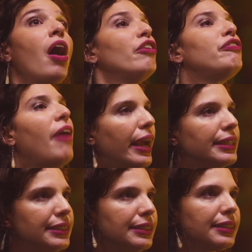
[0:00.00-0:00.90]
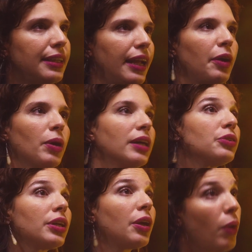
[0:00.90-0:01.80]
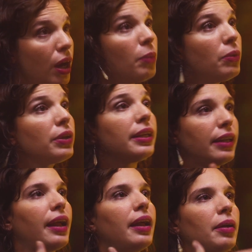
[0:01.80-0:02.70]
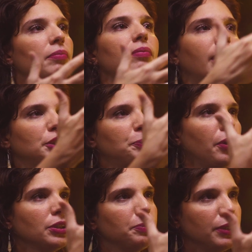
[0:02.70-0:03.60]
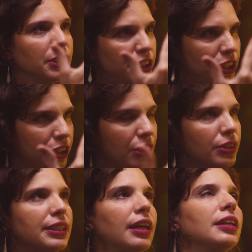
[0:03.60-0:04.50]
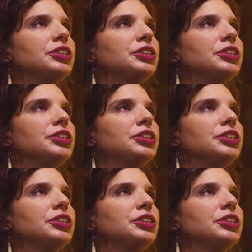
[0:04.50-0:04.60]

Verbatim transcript: Feist é uma cantora que eu amo, que é mais próxima da gente, da nossa